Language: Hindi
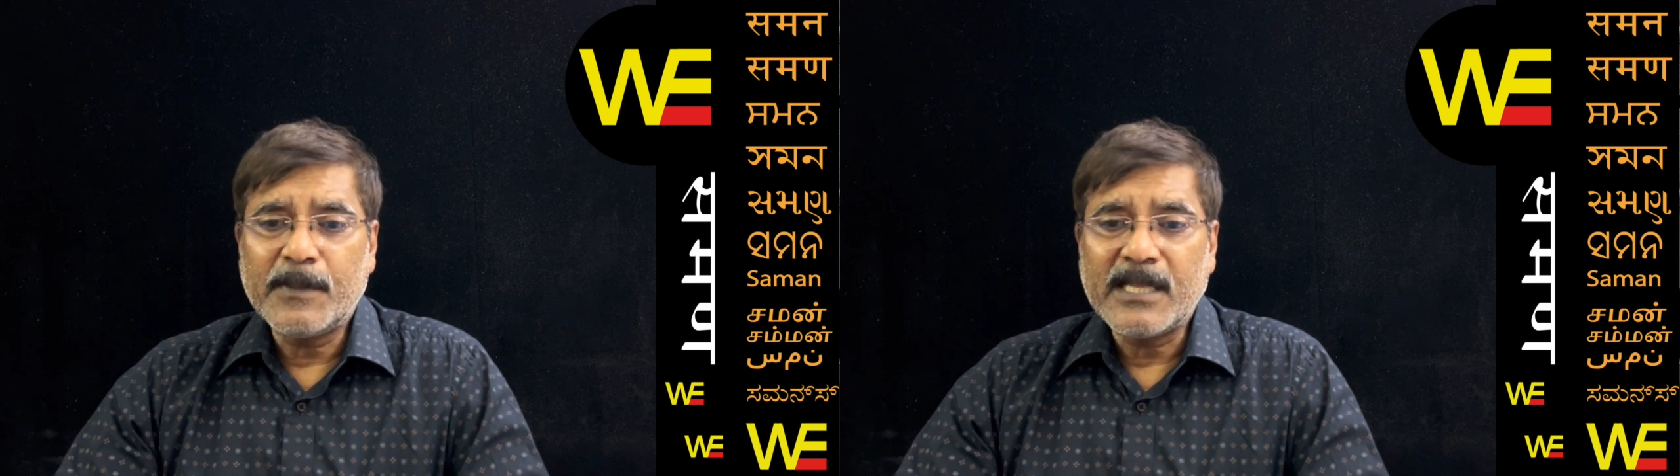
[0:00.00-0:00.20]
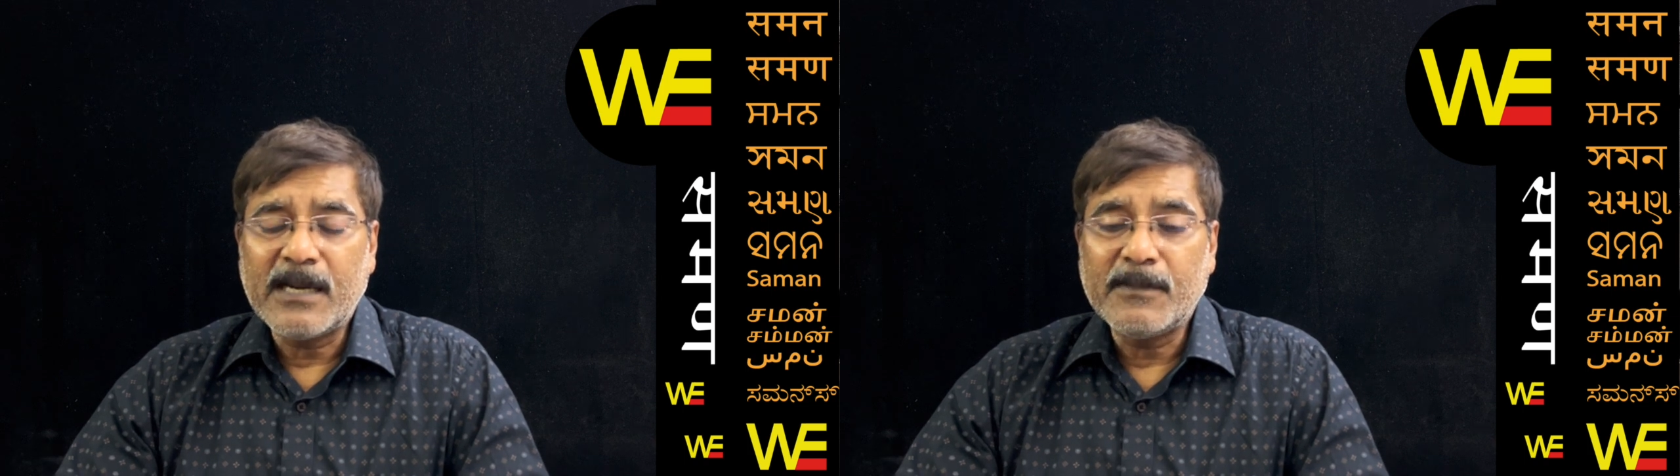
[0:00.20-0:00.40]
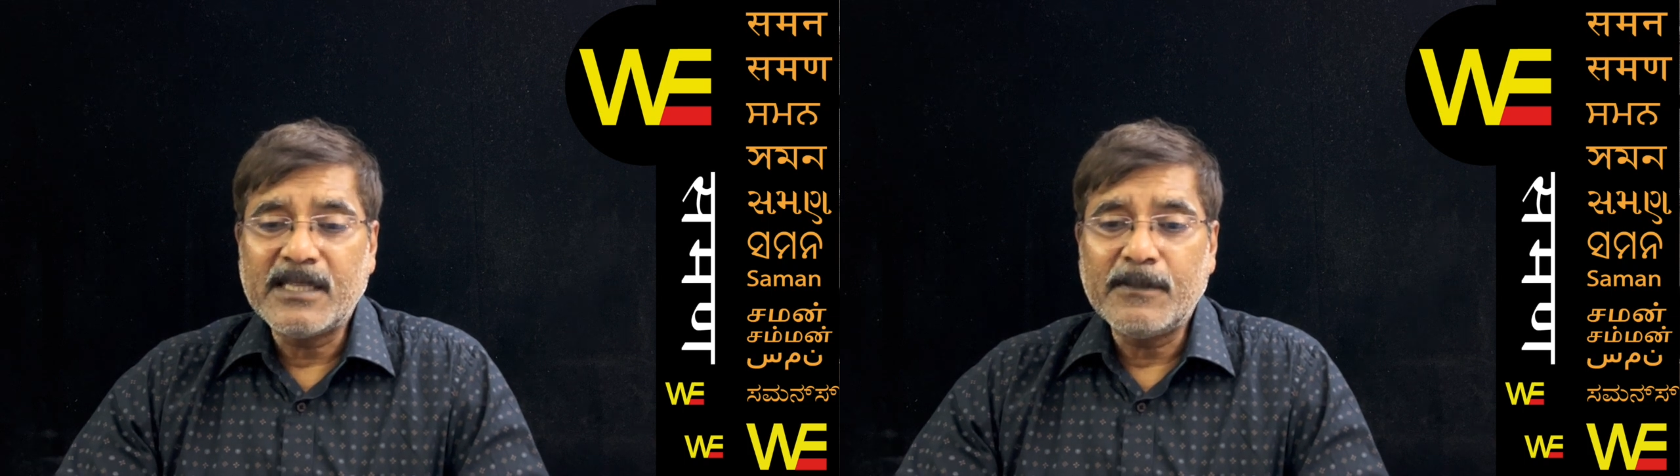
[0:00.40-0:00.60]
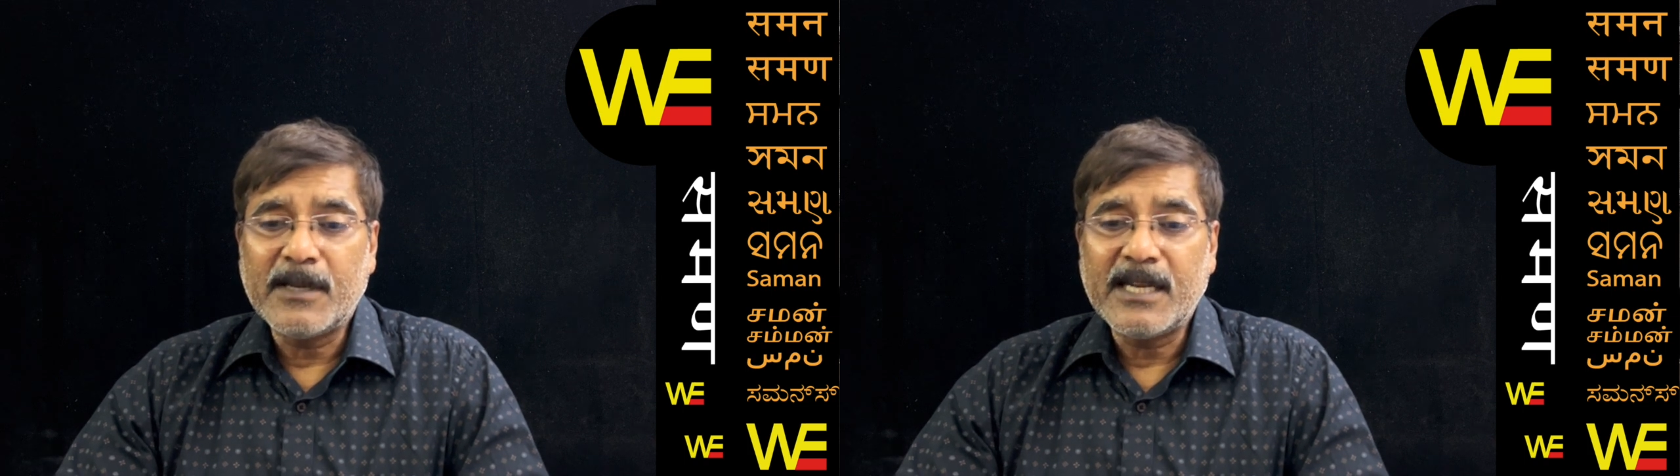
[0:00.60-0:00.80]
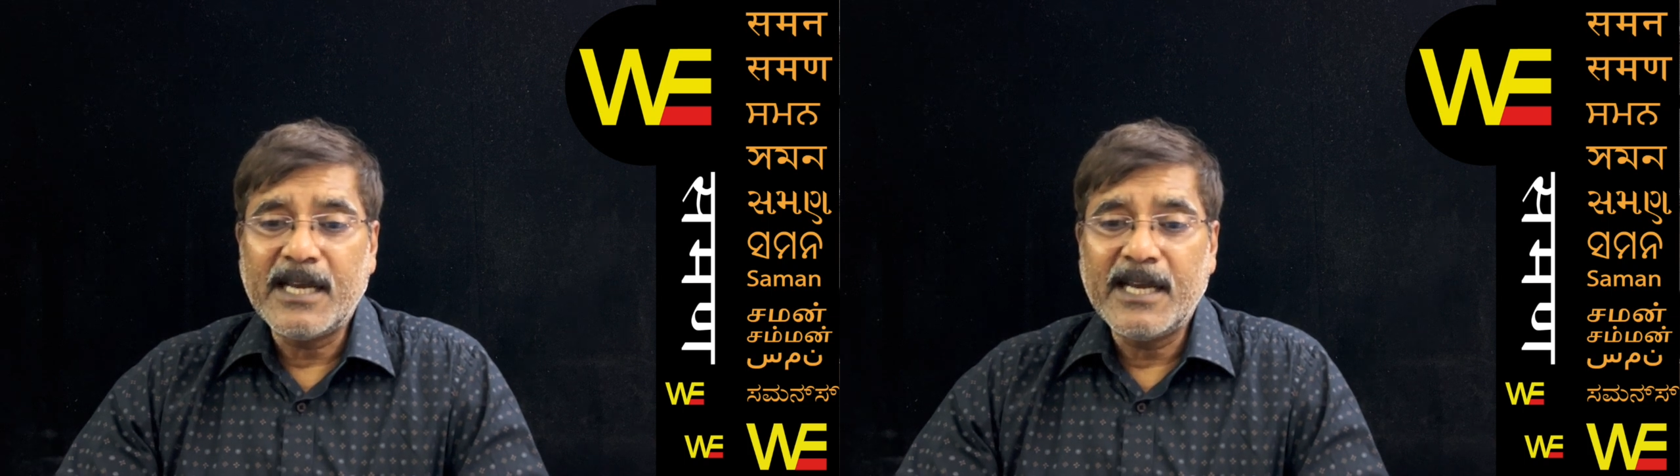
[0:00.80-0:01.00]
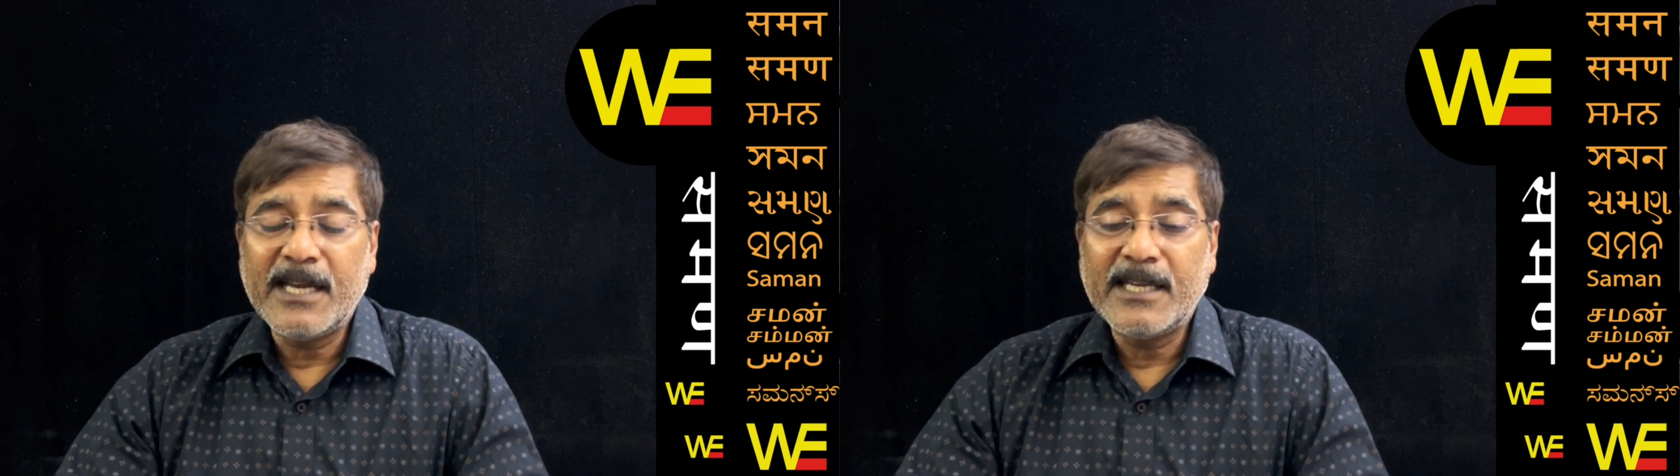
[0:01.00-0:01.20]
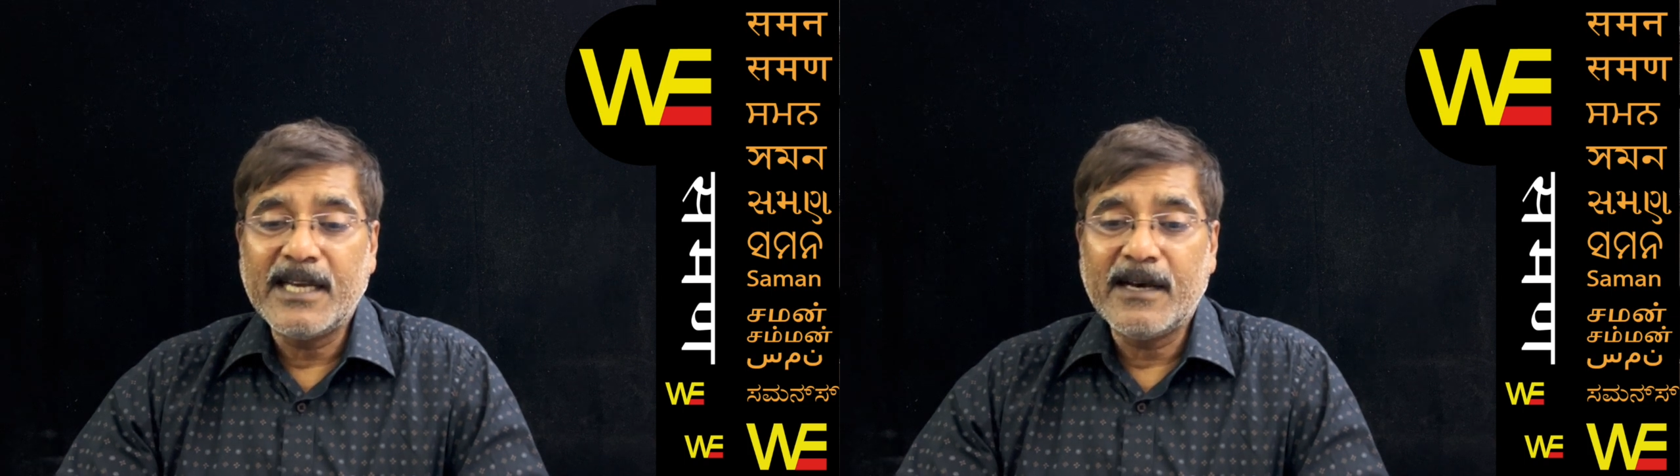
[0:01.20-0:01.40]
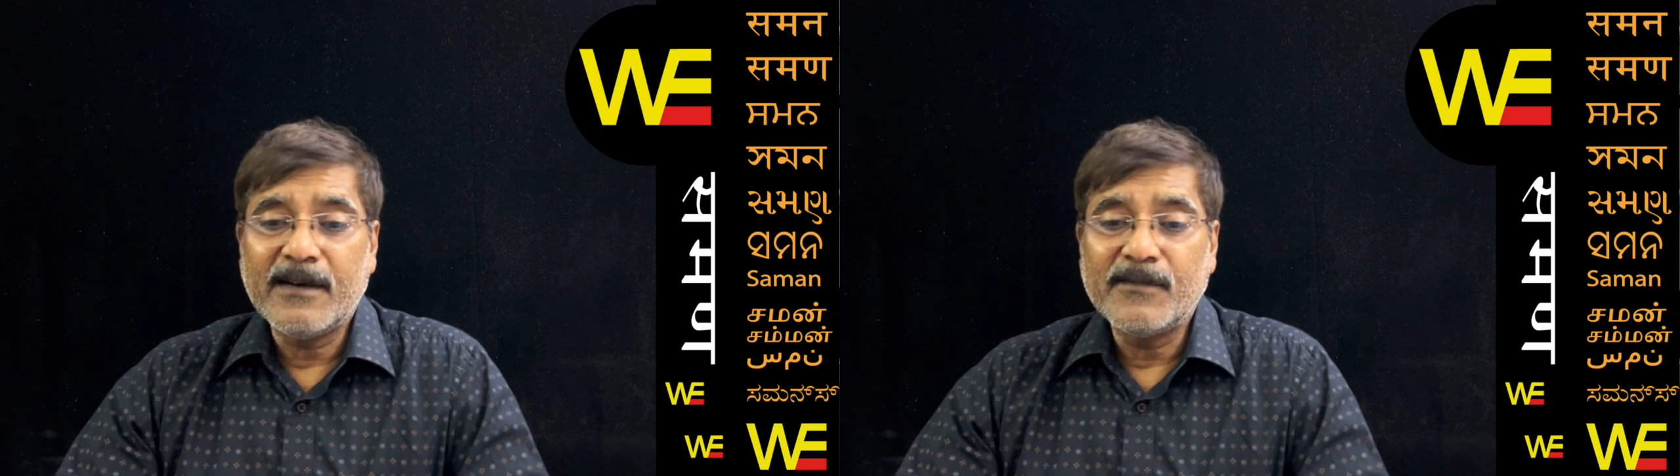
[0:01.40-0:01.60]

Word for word: प्रधानमंत्री बनना है या